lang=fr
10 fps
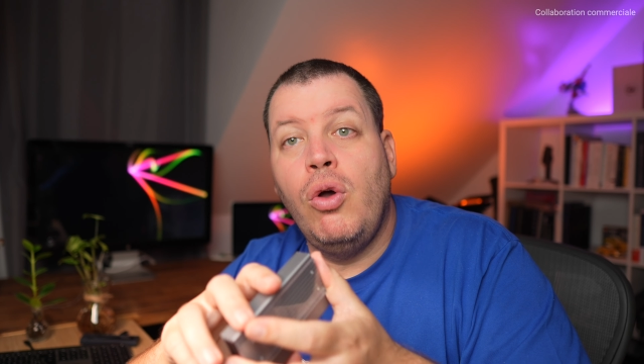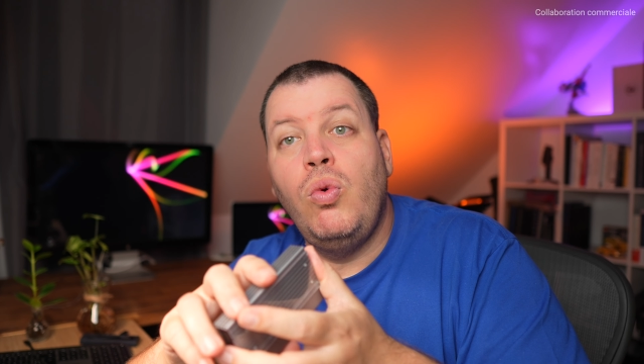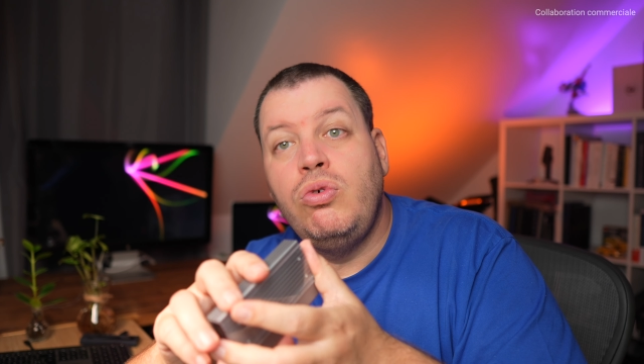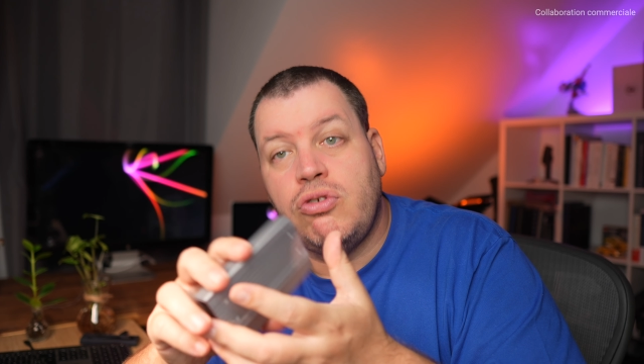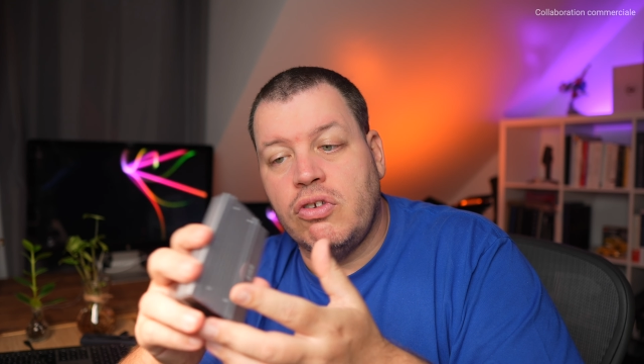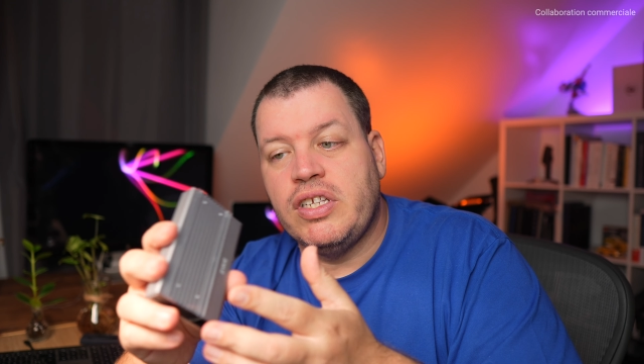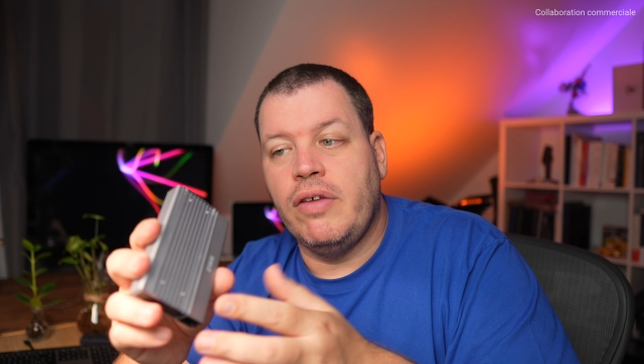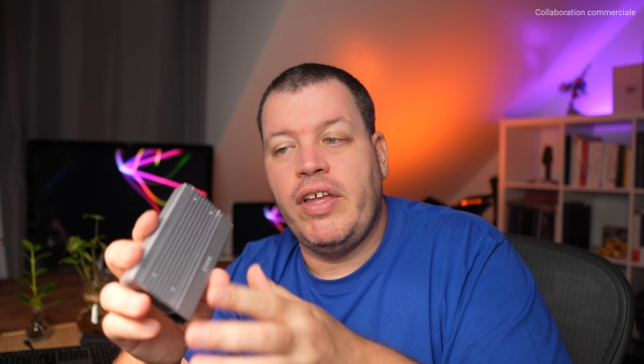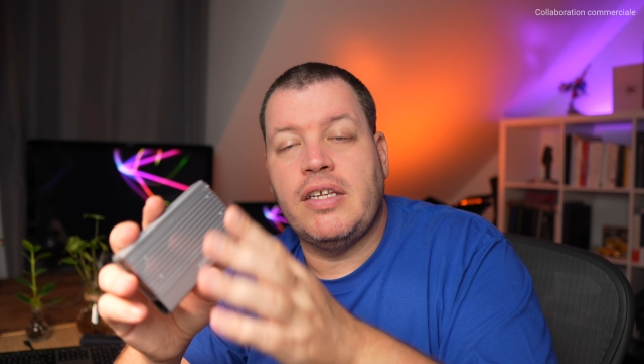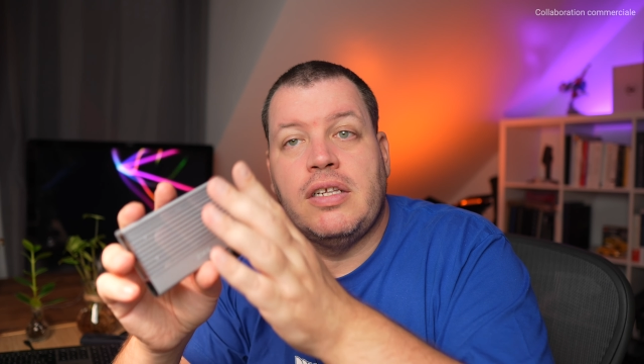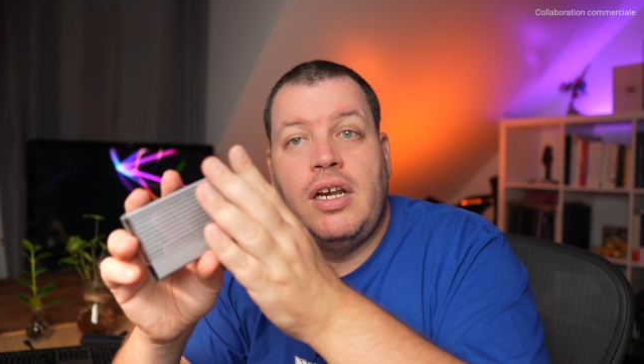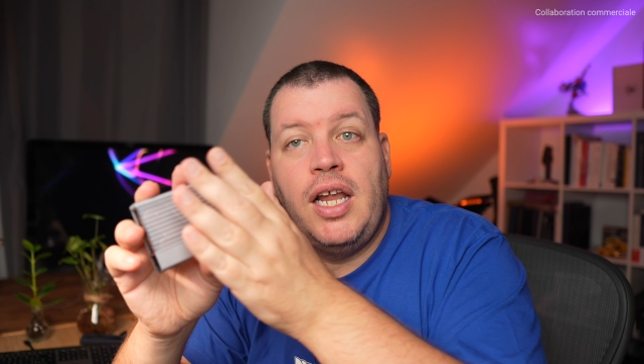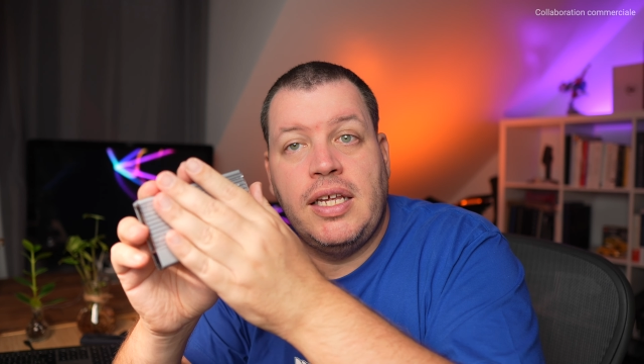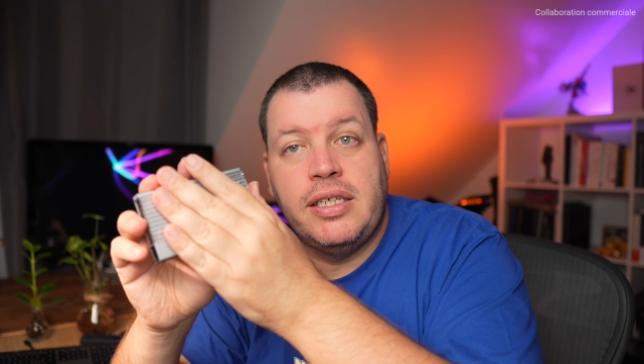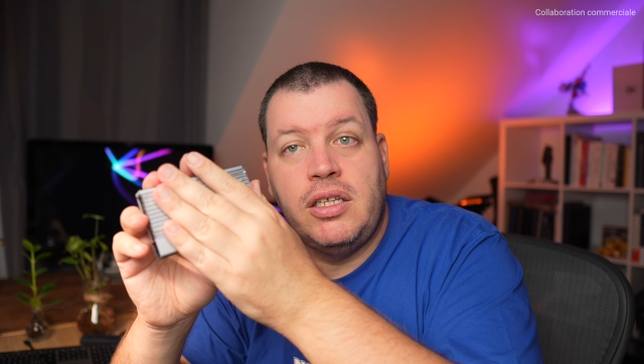ou sens inverse,
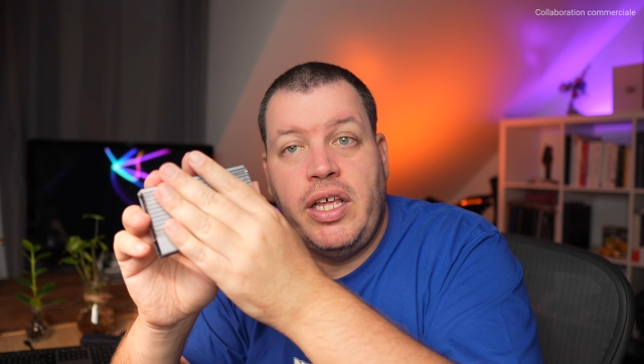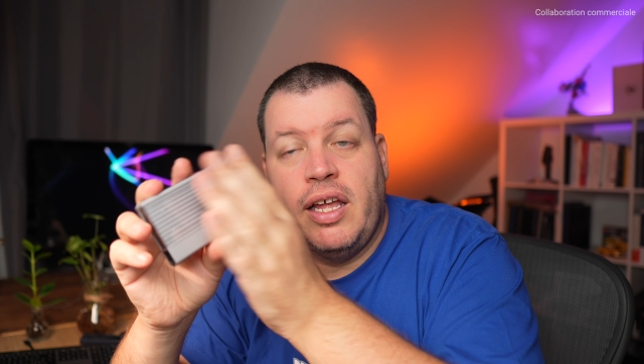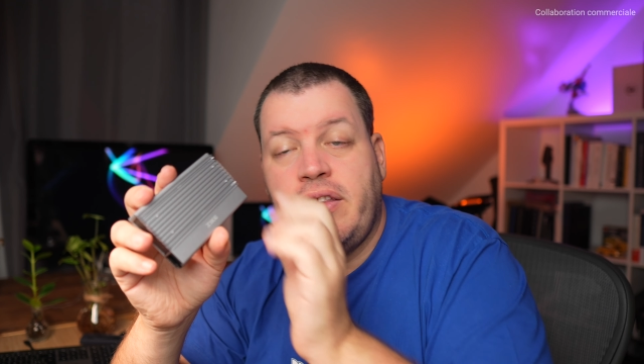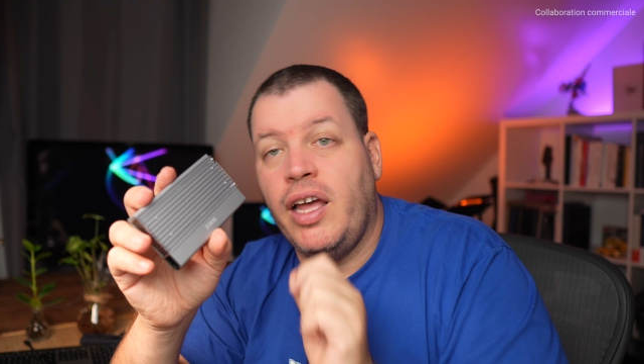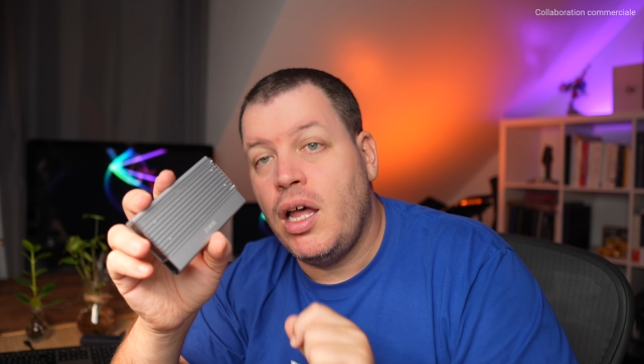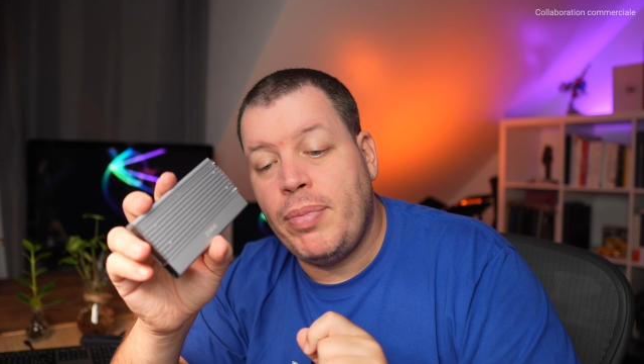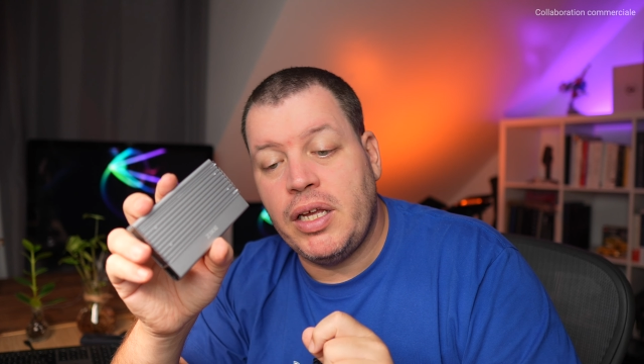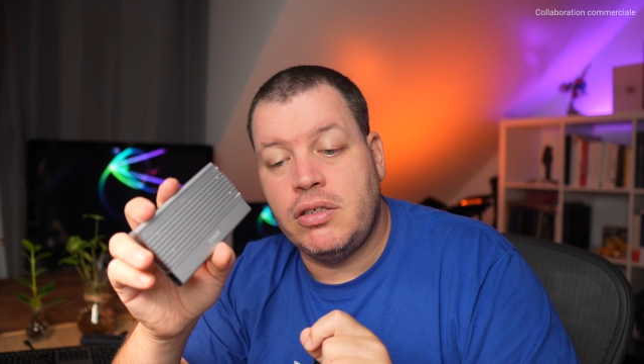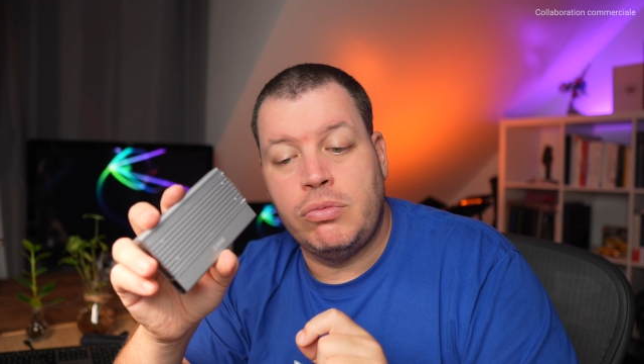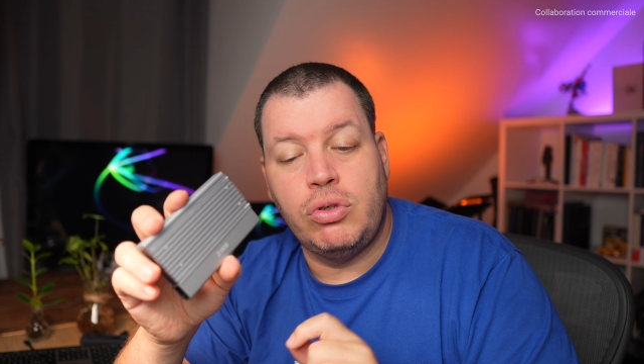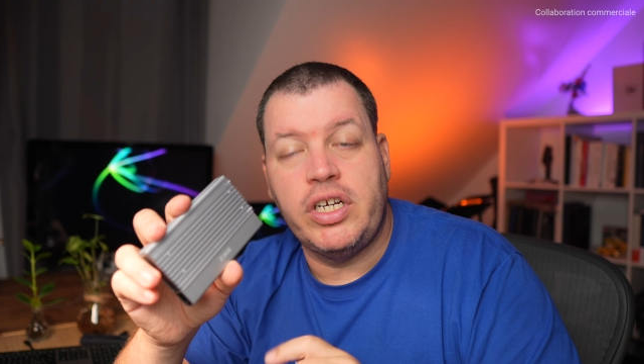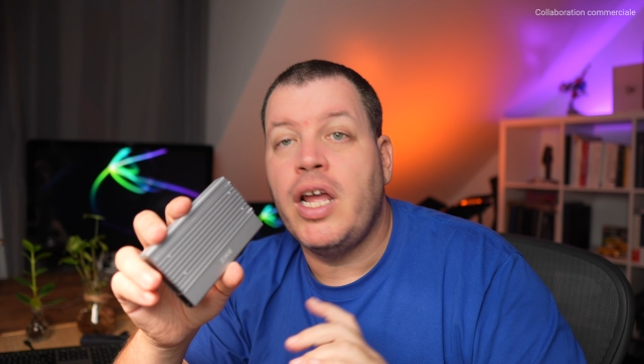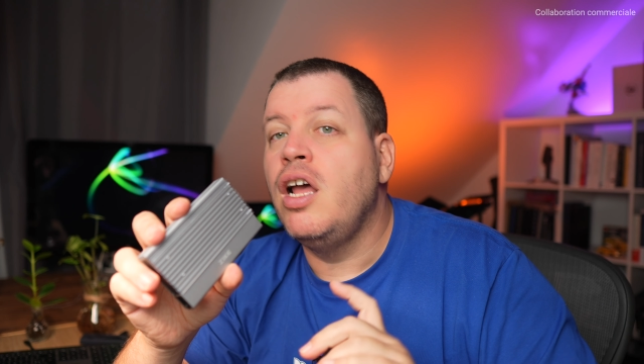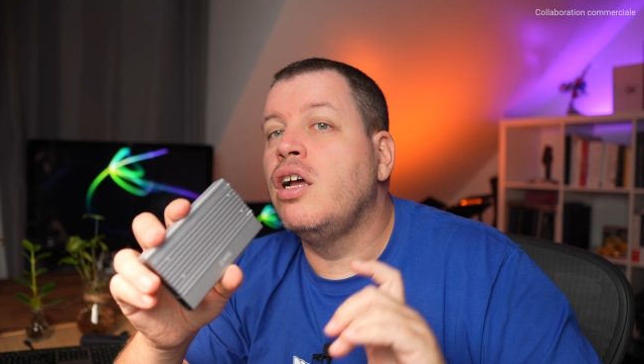là c'est des 1 Tera par exemple que j'ai.